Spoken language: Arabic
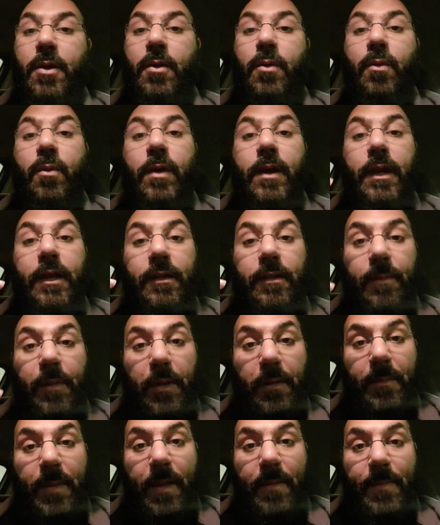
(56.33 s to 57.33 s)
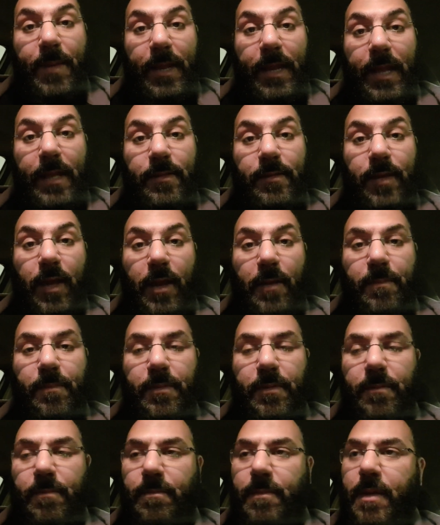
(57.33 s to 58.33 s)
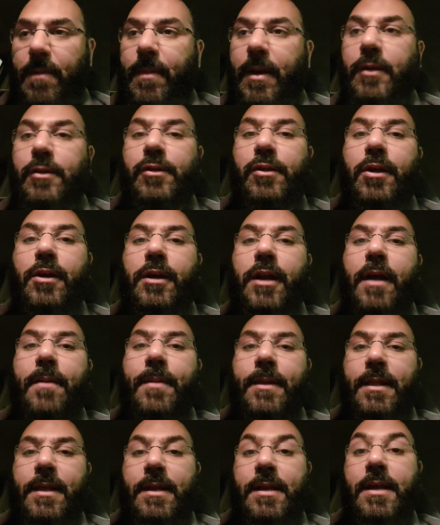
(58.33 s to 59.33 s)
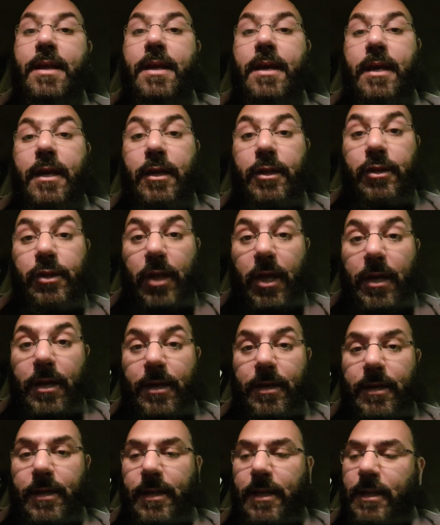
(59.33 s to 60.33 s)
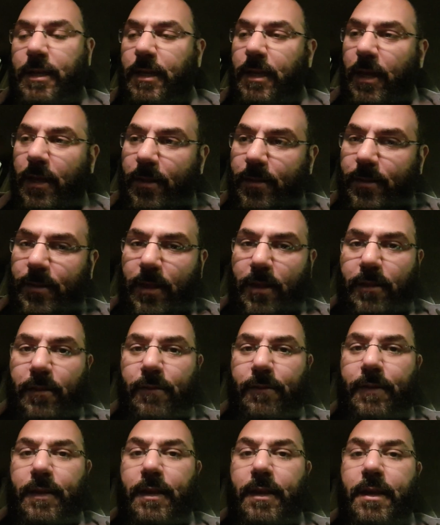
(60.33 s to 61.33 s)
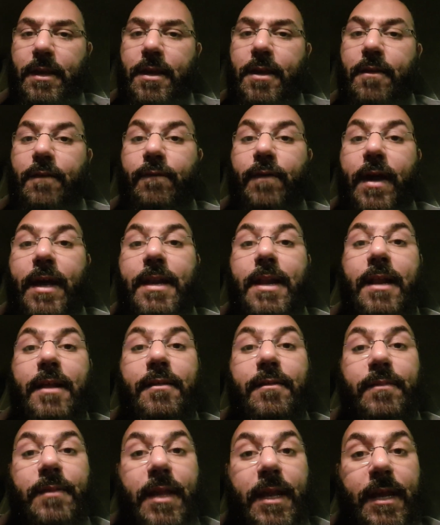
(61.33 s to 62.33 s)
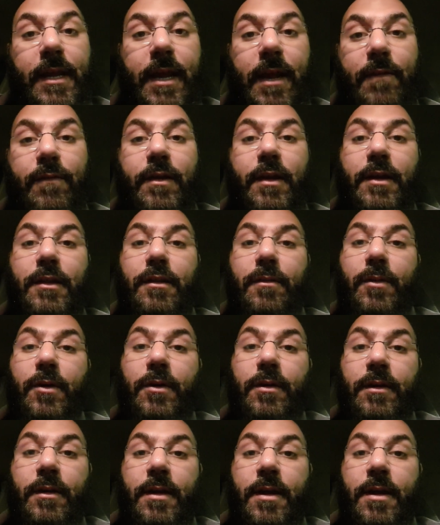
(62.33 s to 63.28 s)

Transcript: والاختبار مهما كان صعب ما يبقاش شر ابدا الشر اني اسقط فيه فاحنا لازم ننجح في الاختبار